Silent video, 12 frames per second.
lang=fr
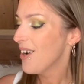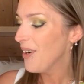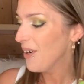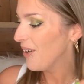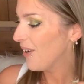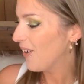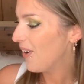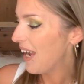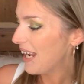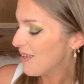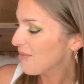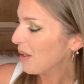Euh,
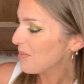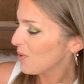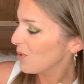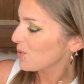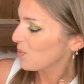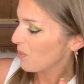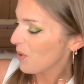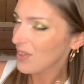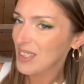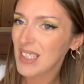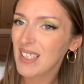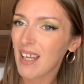elle est vraiment
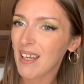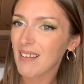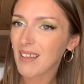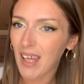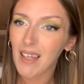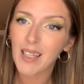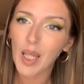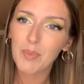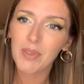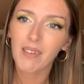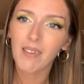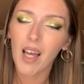splendide. Elle est très très
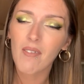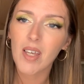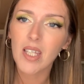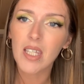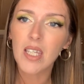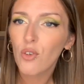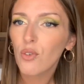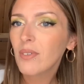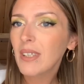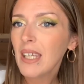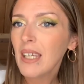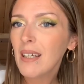bien travaillée.
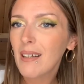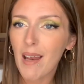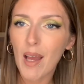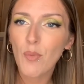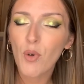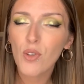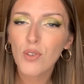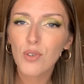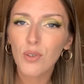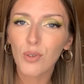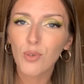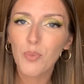On est clairement
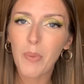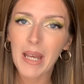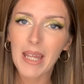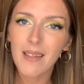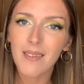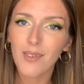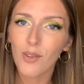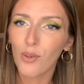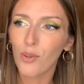sur une palette